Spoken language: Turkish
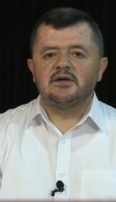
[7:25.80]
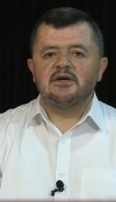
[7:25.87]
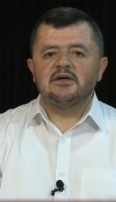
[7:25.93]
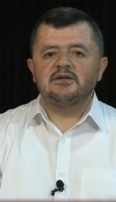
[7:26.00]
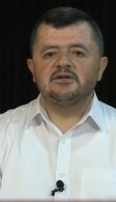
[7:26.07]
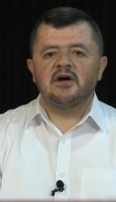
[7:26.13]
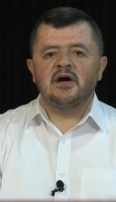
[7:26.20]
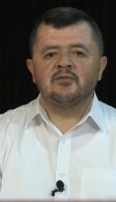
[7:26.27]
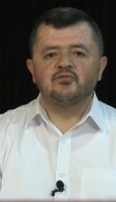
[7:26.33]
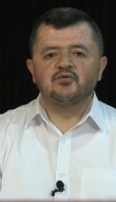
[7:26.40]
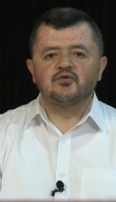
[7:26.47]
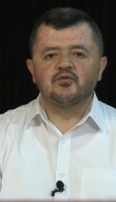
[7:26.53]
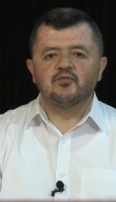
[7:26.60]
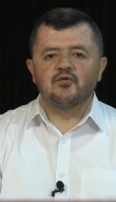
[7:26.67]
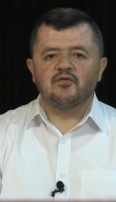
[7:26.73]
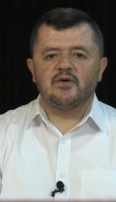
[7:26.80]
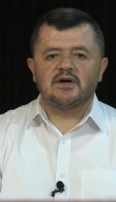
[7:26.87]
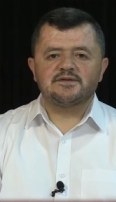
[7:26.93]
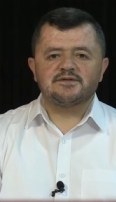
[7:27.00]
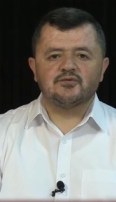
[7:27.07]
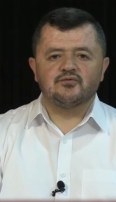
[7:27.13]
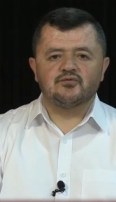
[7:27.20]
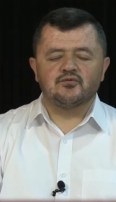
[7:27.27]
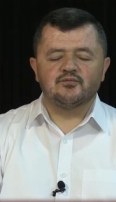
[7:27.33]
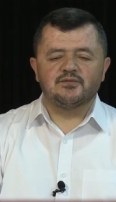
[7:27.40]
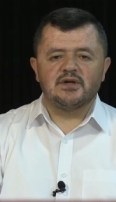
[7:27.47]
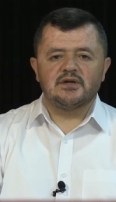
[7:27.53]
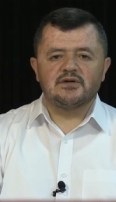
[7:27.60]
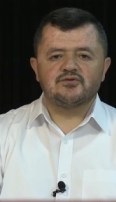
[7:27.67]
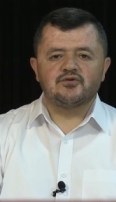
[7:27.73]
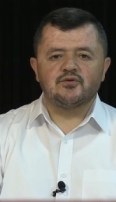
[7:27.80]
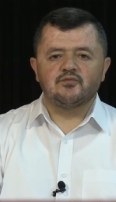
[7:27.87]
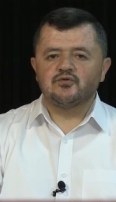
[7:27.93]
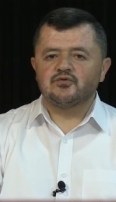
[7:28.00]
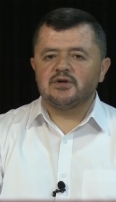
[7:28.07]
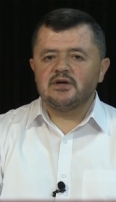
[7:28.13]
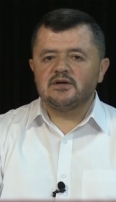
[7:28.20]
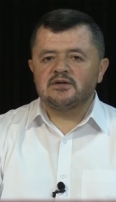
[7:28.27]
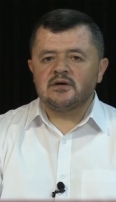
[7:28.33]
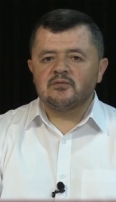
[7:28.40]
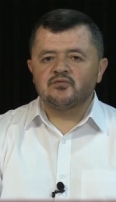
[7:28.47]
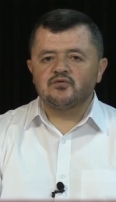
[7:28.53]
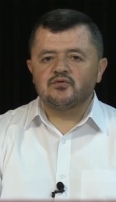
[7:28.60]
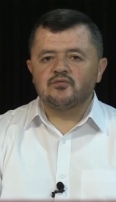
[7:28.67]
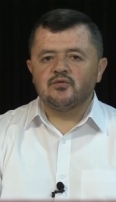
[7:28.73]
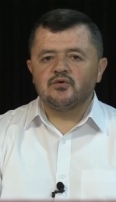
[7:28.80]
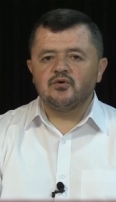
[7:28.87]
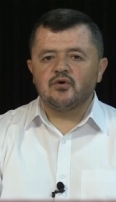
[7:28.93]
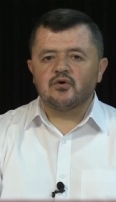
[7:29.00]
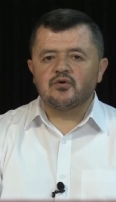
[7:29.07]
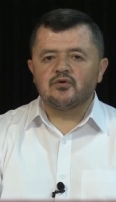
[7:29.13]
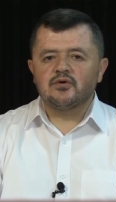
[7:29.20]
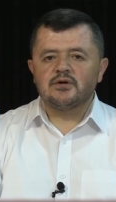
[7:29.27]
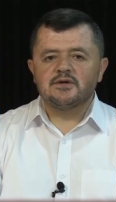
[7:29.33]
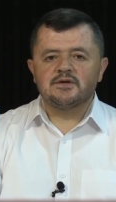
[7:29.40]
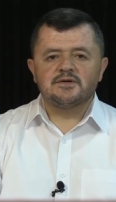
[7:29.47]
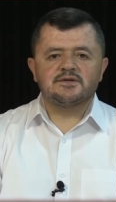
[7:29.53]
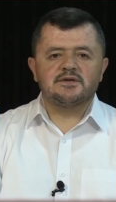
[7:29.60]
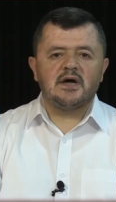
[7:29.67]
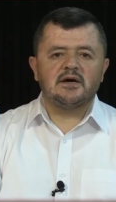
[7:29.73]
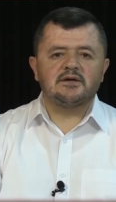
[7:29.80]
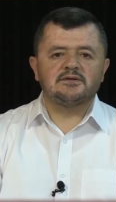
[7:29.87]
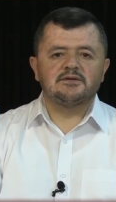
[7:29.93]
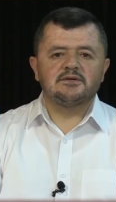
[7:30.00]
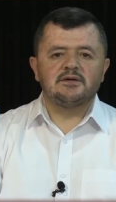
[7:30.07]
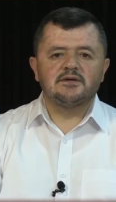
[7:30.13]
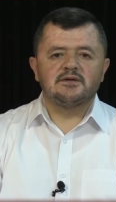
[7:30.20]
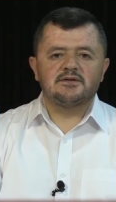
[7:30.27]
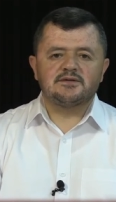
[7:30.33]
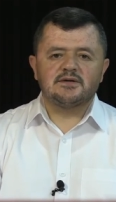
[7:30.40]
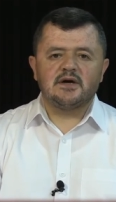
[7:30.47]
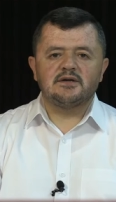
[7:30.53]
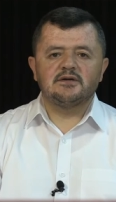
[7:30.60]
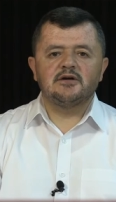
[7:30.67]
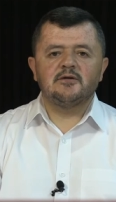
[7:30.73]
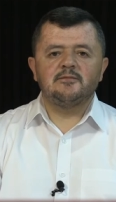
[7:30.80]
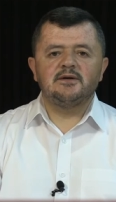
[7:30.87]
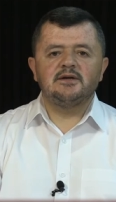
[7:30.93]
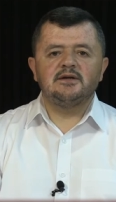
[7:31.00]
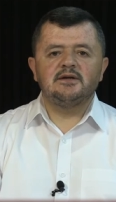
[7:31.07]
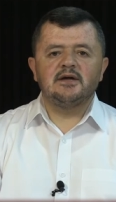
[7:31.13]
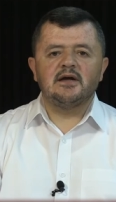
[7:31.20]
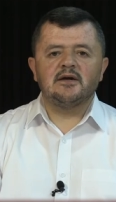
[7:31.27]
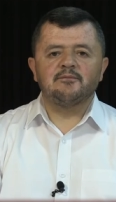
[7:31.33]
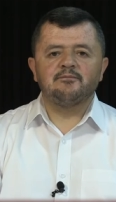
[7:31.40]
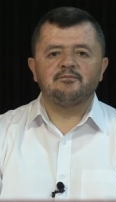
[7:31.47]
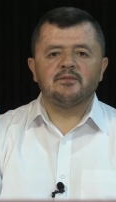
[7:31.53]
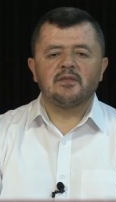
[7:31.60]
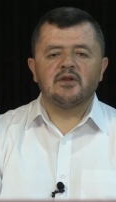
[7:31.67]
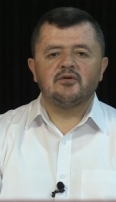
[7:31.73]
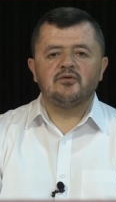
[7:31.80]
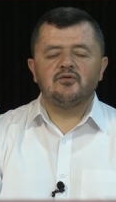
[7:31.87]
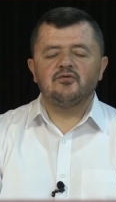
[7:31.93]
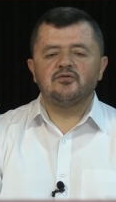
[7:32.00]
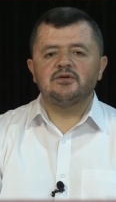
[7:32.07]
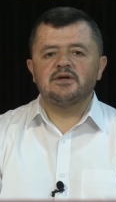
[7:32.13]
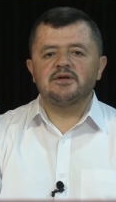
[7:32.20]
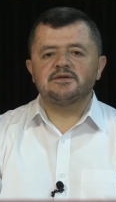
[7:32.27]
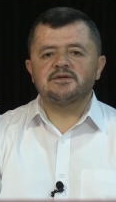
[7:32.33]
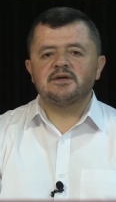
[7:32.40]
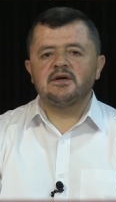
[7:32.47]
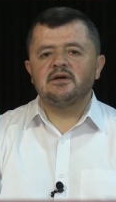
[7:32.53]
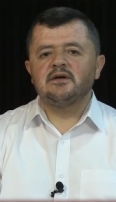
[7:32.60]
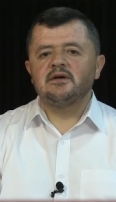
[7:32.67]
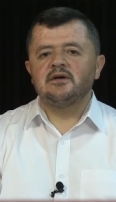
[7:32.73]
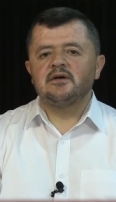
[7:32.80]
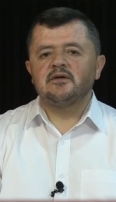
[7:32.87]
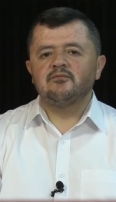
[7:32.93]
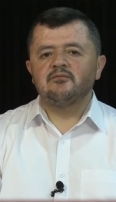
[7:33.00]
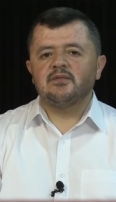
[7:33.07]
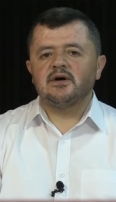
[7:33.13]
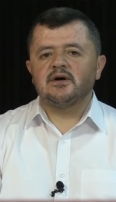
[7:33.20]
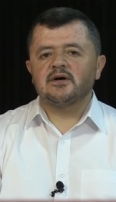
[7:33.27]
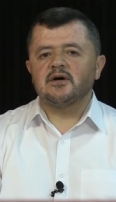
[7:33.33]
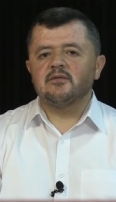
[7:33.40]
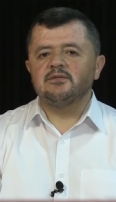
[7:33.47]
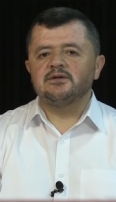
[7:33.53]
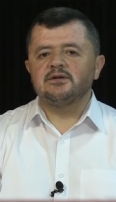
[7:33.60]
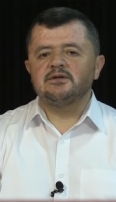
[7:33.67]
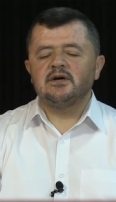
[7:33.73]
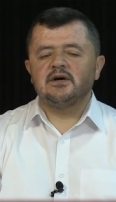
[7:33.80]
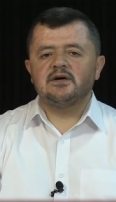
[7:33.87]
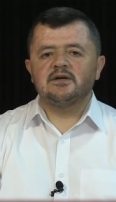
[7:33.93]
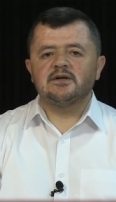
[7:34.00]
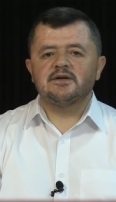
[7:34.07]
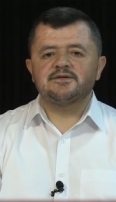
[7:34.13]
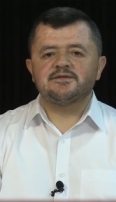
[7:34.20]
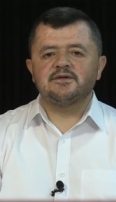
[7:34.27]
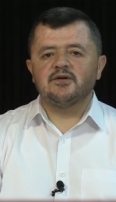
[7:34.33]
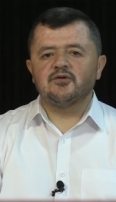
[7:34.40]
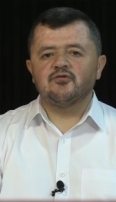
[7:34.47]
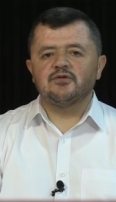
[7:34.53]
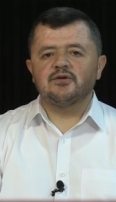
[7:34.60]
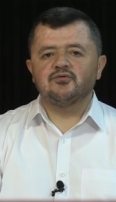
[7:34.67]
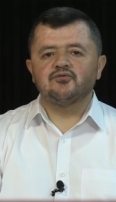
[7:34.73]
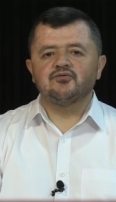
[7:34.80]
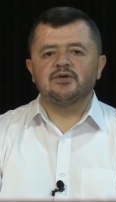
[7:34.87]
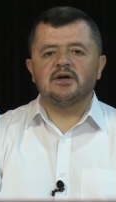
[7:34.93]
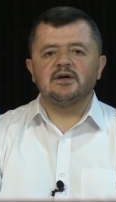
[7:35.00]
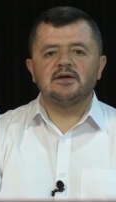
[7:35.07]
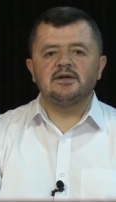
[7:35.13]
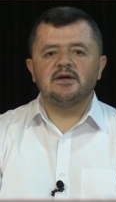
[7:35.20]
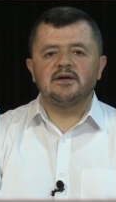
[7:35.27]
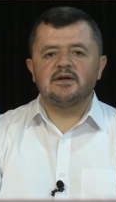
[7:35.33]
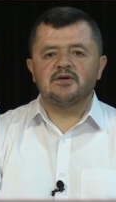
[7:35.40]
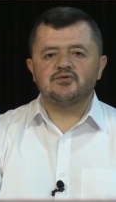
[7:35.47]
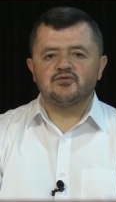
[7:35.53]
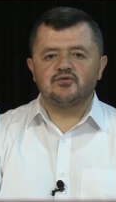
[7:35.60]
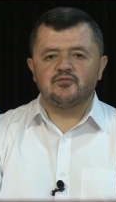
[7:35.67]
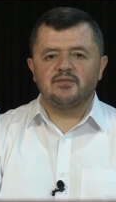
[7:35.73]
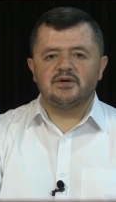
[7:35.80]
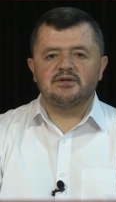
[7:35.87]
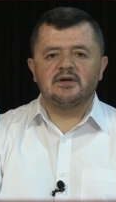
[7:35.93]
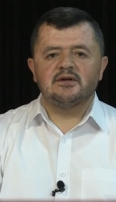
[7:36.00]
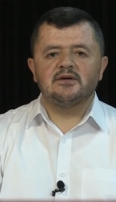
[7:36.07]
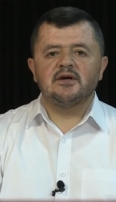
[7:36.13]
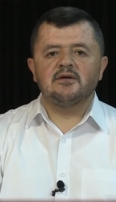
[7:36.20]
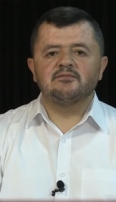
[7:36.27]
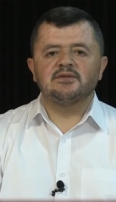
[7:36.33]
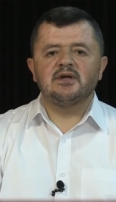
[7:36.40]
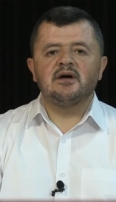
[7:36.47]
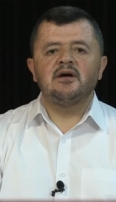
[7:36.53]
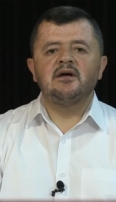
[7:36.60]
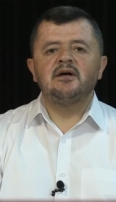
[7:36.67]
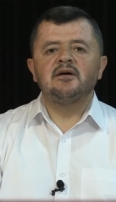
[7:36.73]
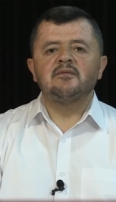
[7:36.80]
İdam durumu varsa durum değişiyor. Burada idam durumu yok. Izhar. Izharı gameriye. Öyleyse makabinin hareketine göre dudağı ileriye sürmeden lambda